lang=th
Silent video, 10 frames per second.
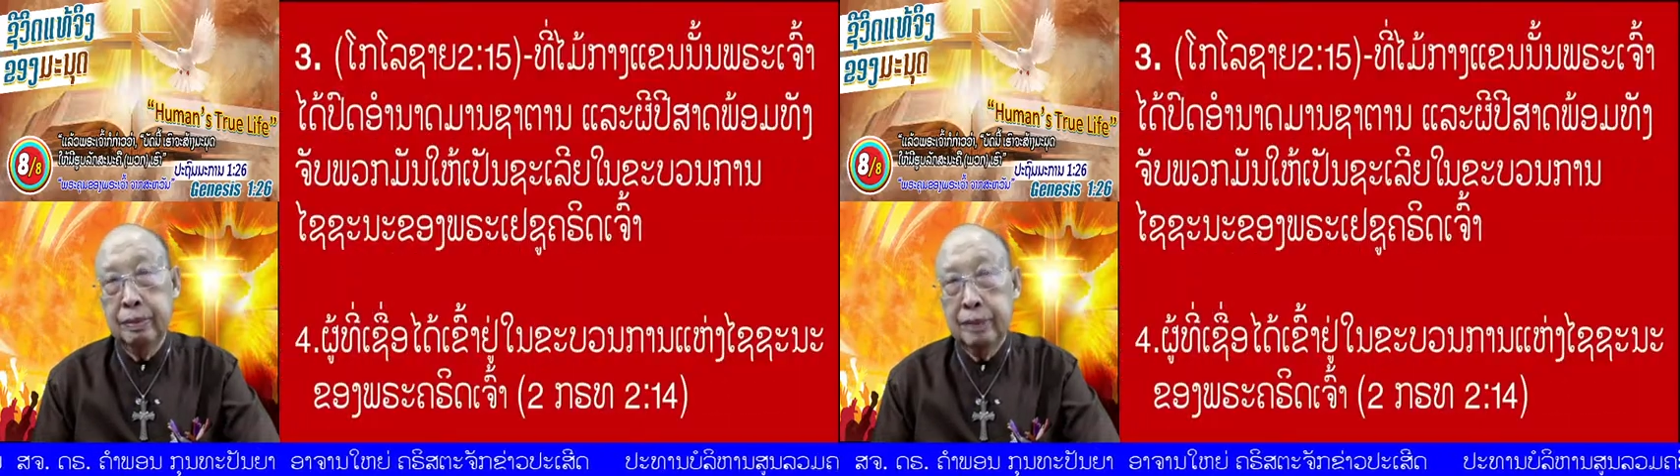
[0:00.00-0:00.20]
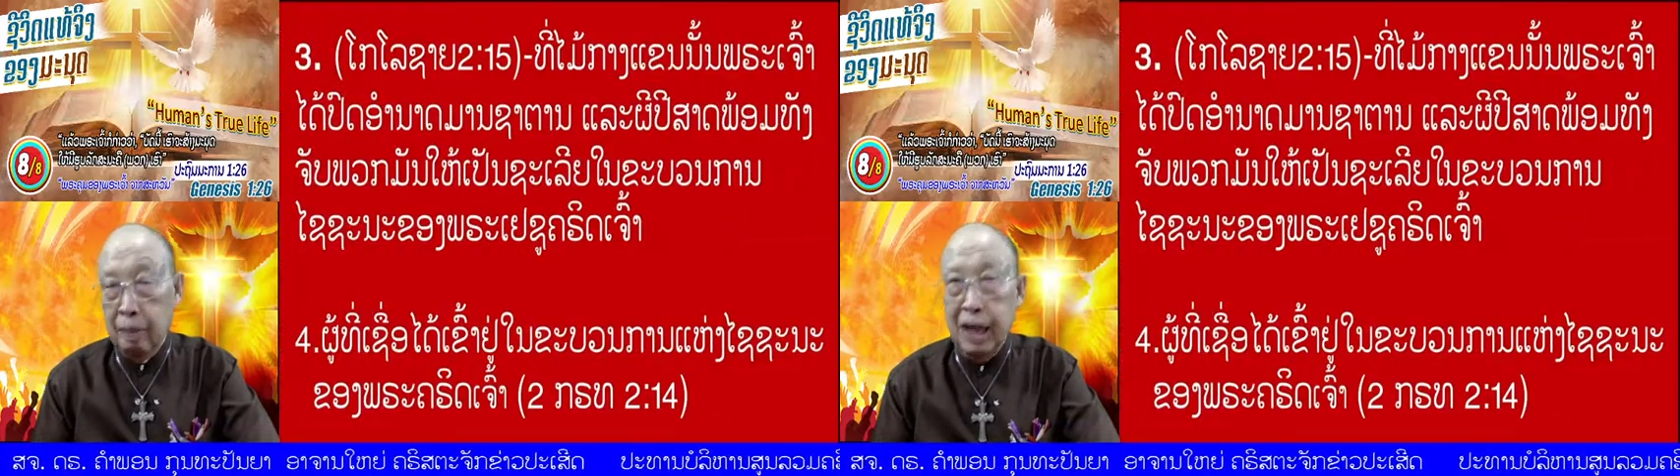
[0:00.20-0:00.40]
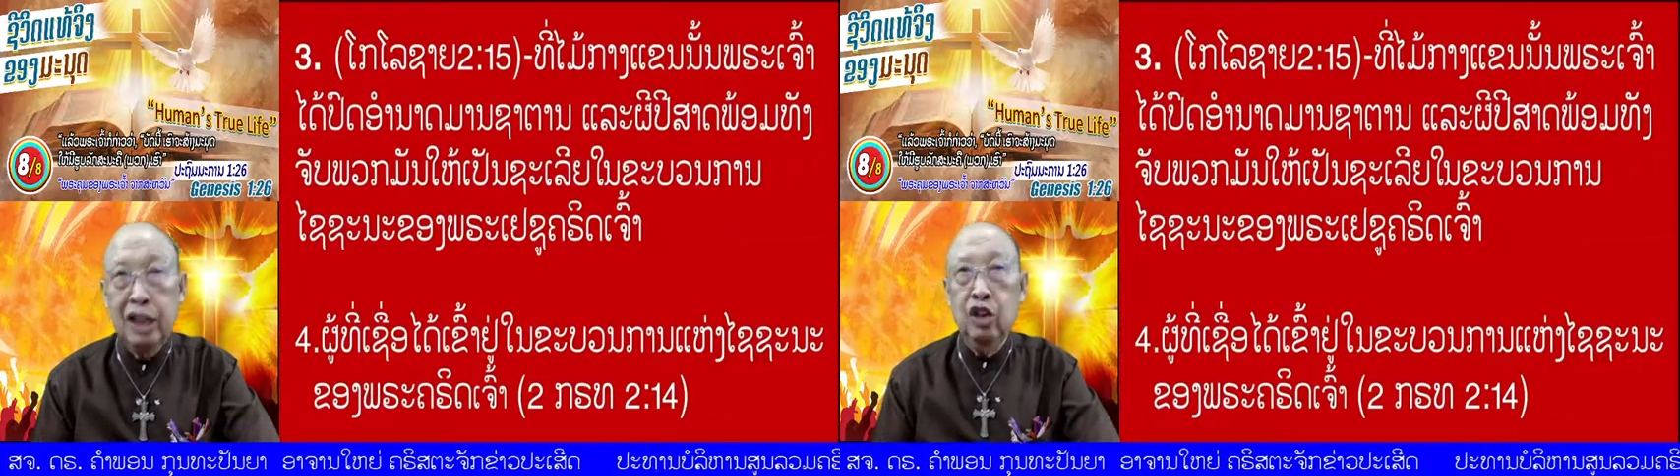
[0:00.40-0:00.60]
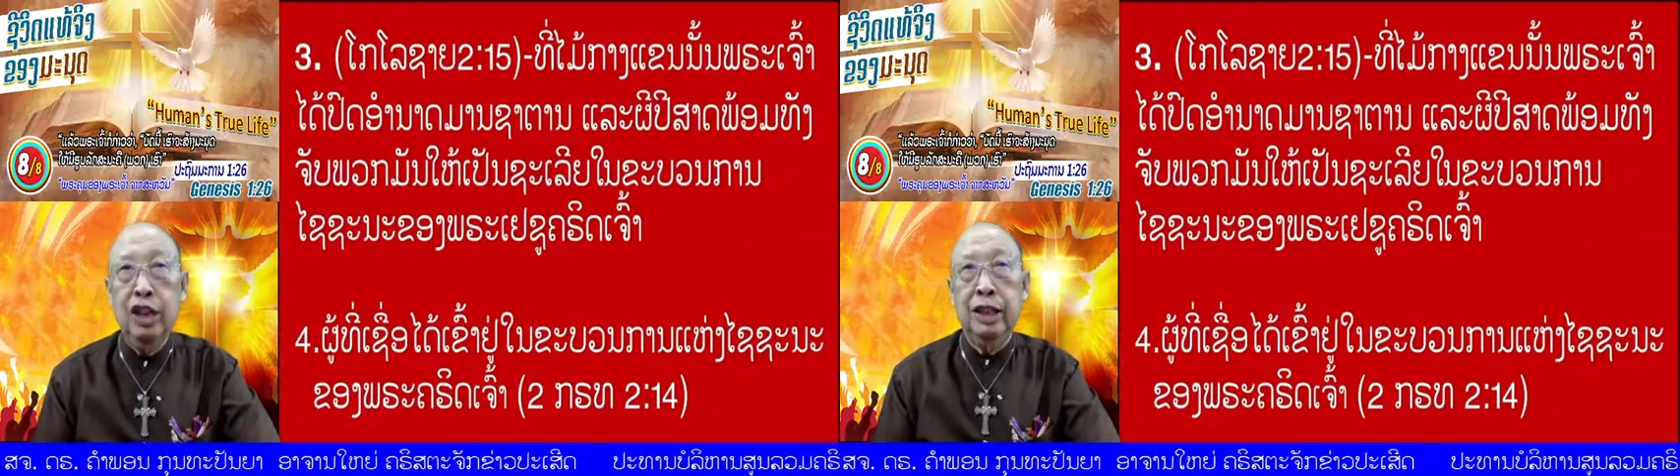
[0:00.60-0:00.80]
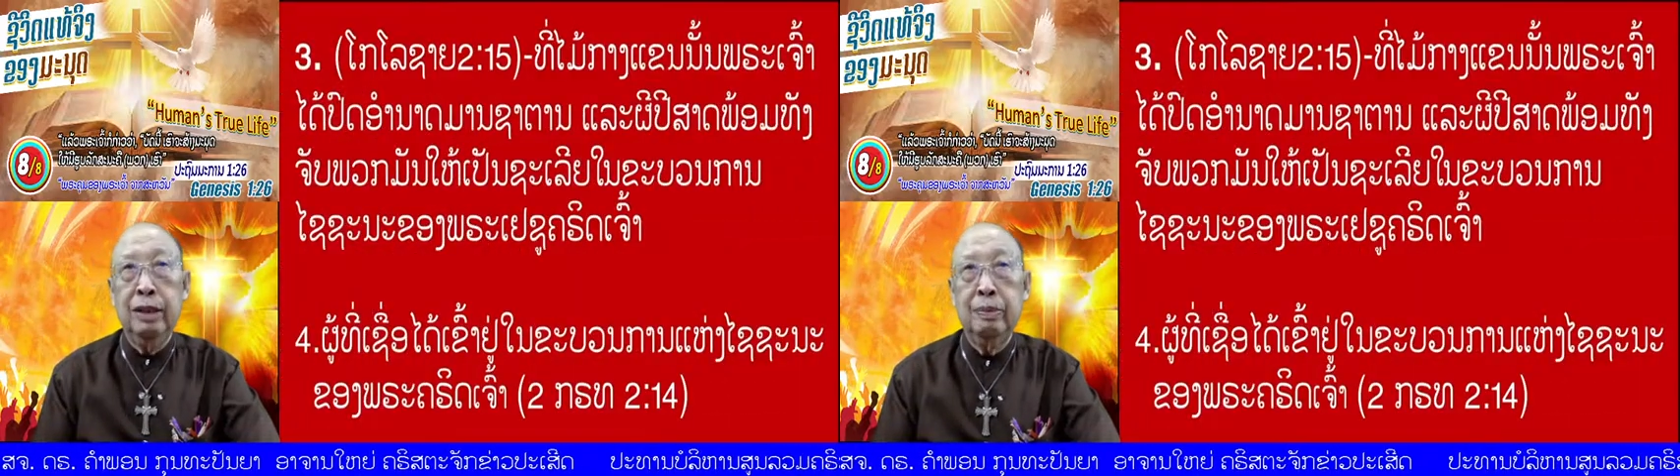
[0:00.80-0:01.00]
สำคัญตัว
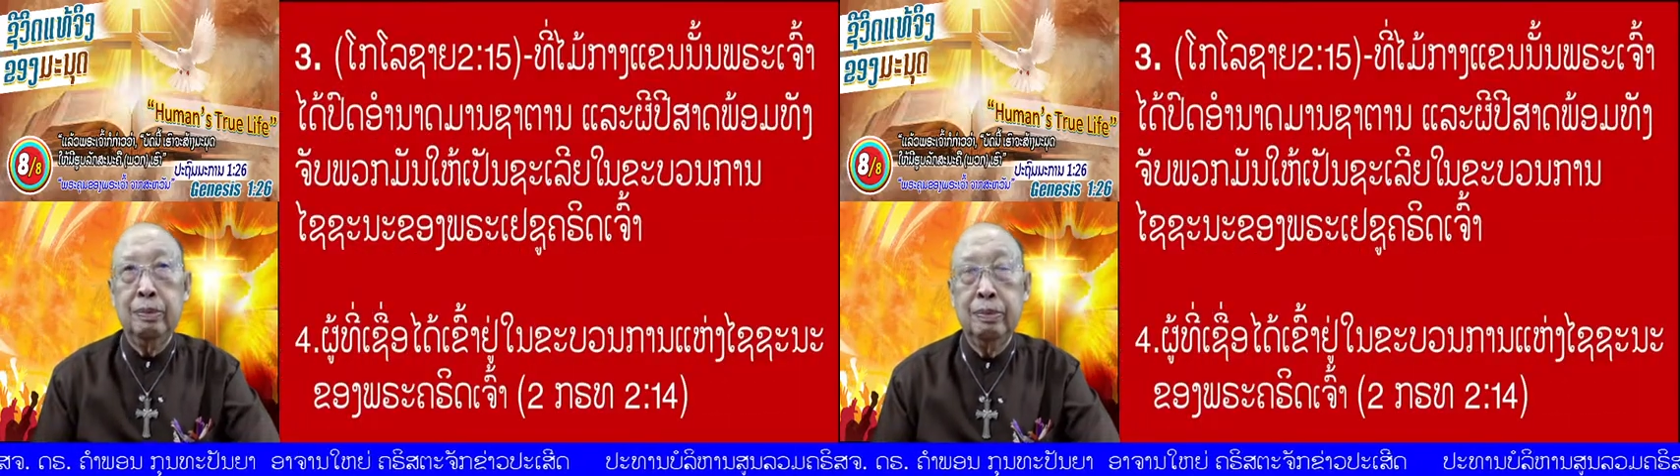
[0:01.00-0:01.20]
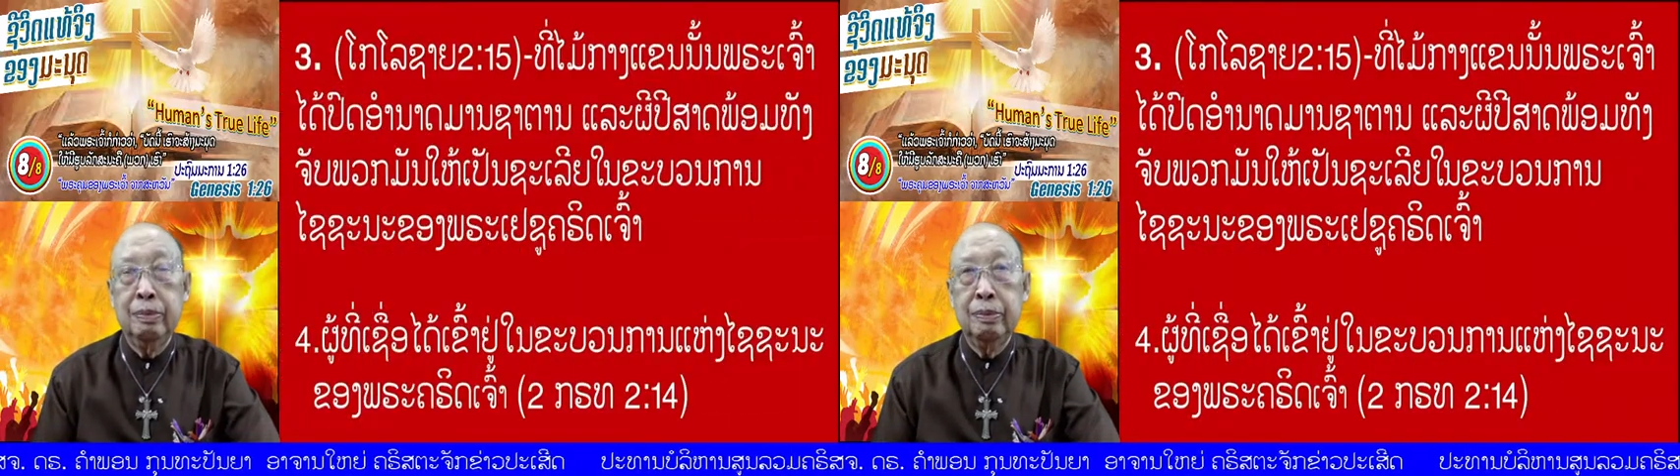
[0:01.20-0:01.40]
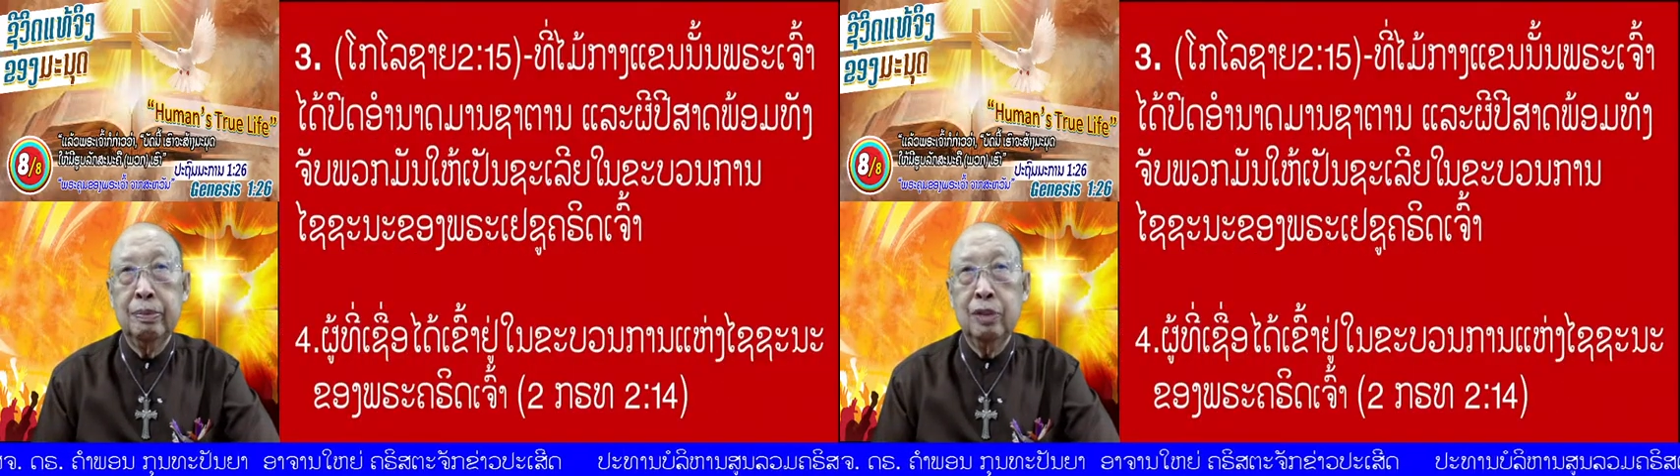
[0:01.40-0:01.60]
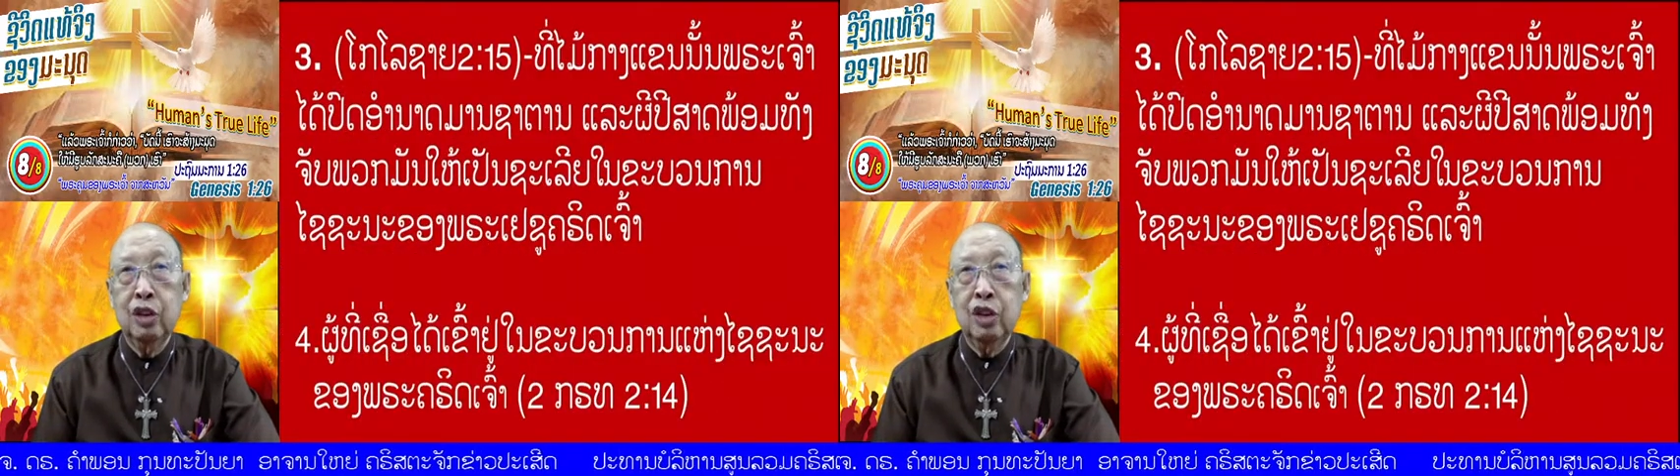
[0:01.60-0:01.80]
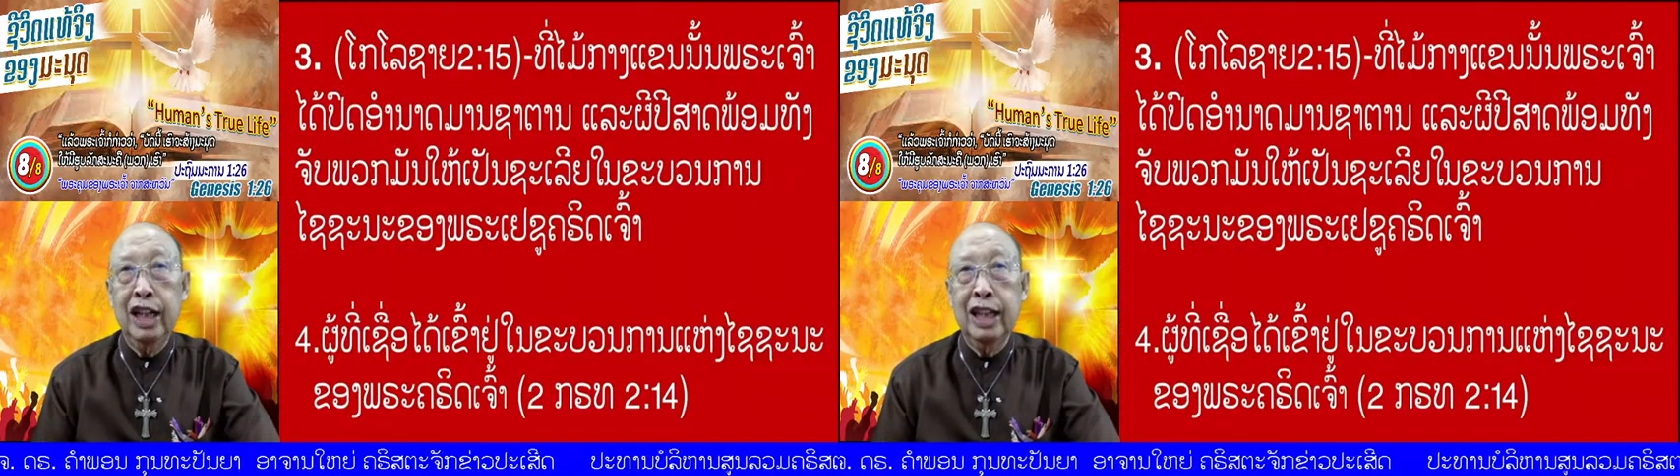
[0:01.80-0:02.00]
นี้
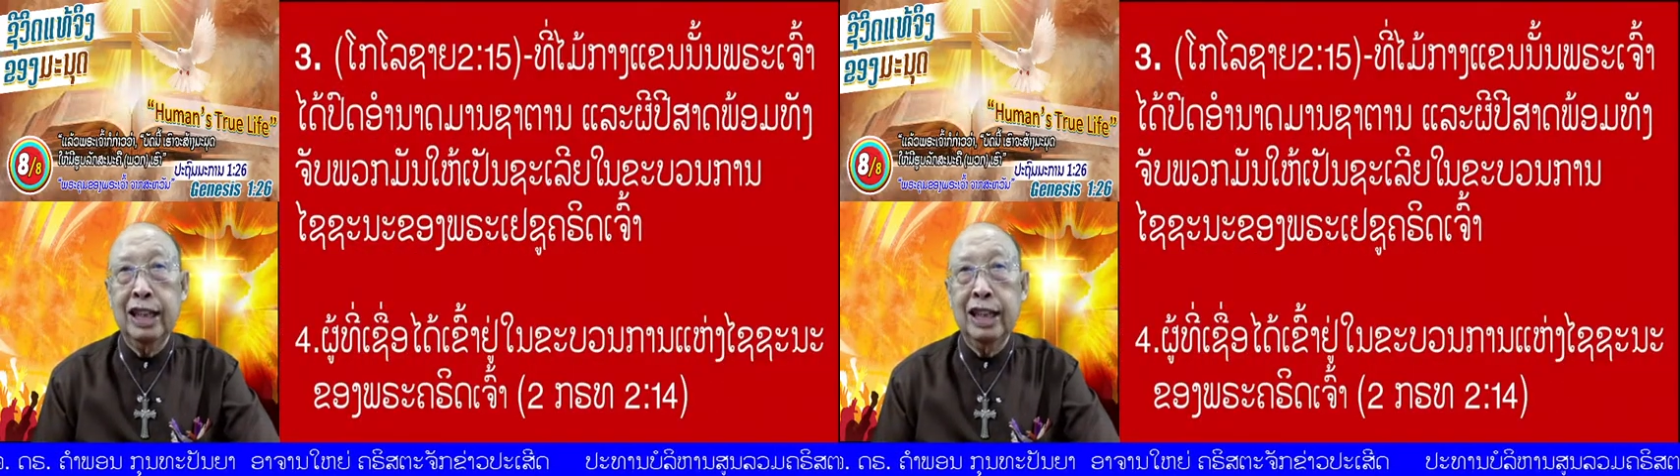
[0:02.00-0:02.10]
ตัวนี้แหละ